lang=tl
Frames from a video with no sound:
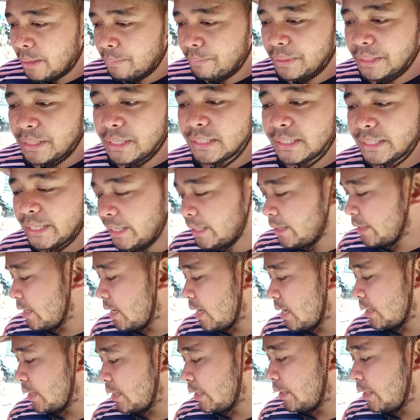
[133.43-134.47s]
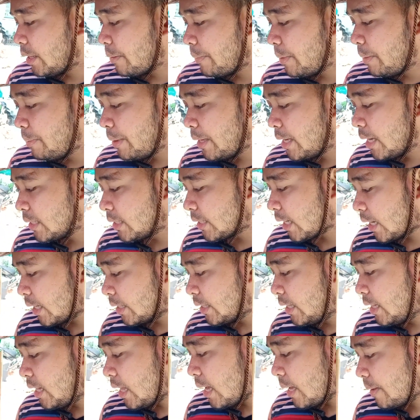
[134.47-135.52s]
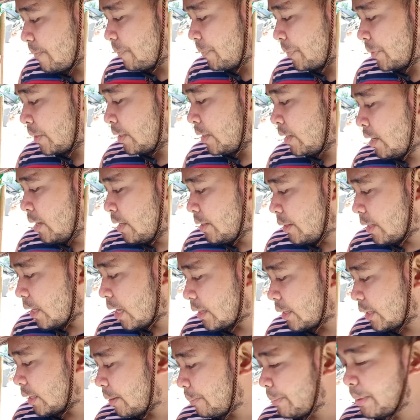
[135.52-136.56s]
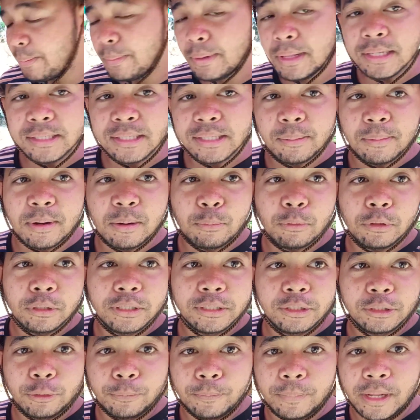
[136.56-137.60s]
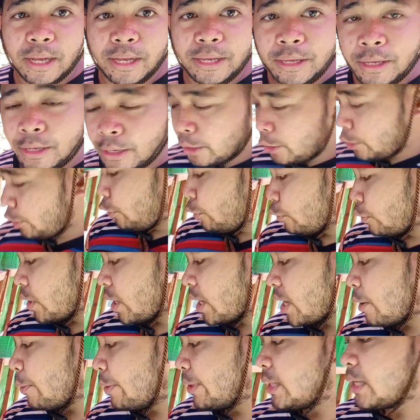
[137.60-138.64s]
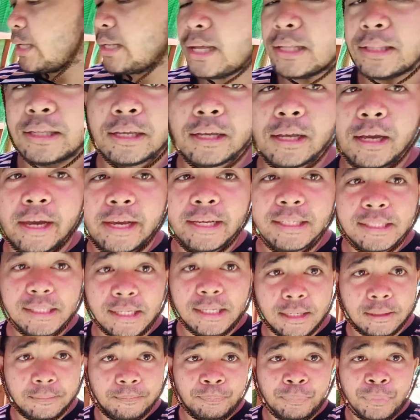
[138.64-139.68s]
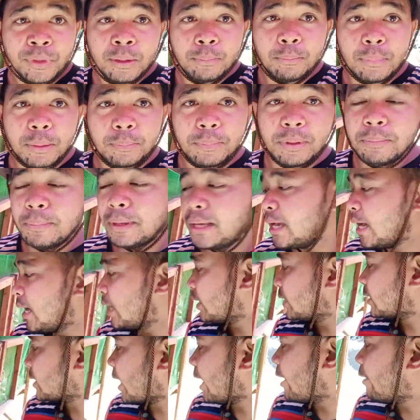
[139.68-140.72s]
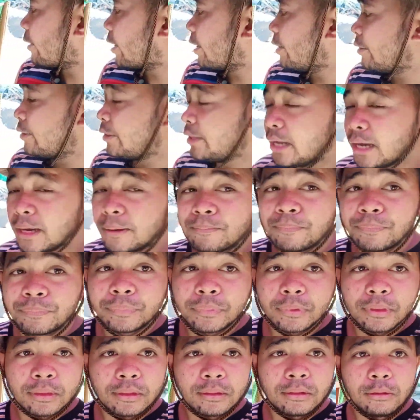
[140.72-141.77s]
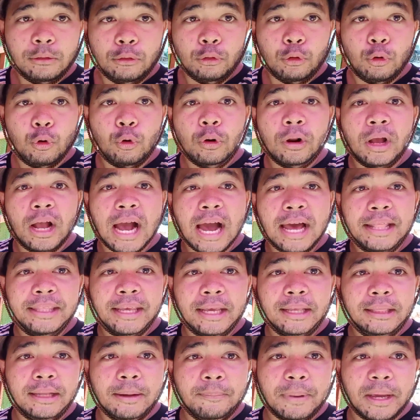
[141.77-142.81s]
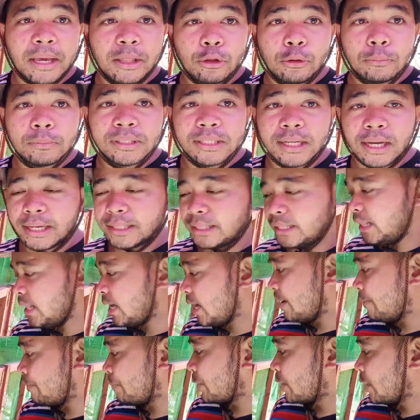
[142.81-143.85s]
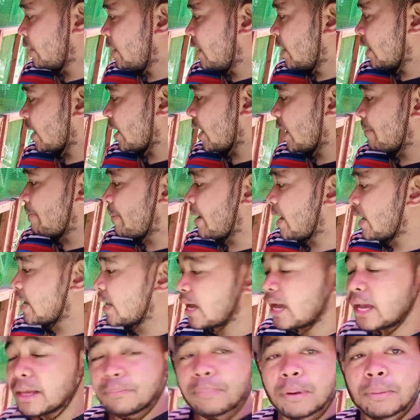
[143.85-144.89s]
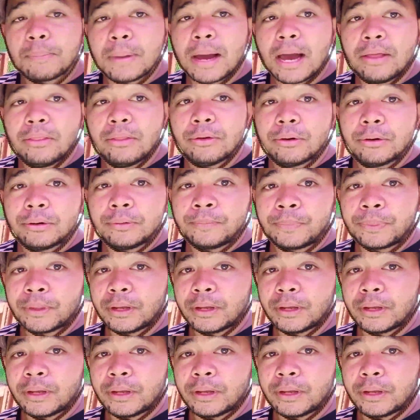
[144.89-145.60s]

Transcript: medicine na ating nabibigay sa kanila natin nabibigay sa mga poultry supply yung gagawin na natin guys um, magbibigay tayo ngayon ng organic na painom sa kanila para kahit papano